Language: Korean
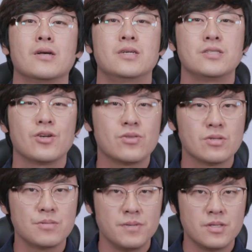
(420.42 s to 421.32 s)
그
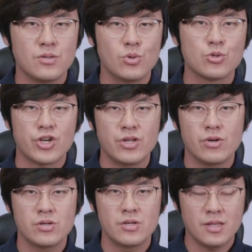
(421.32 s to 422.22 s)
셔터 스피드로
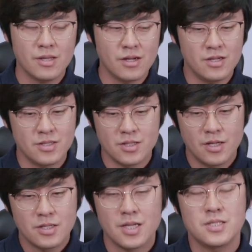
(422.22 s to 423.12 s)
촬영을 했다가는
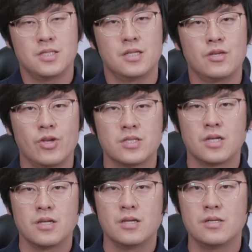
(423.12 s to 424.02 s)
사진이
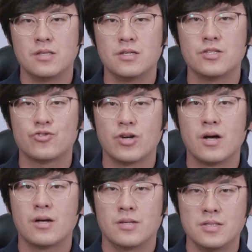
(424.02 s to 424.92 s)
굉장히 흔들릴 수가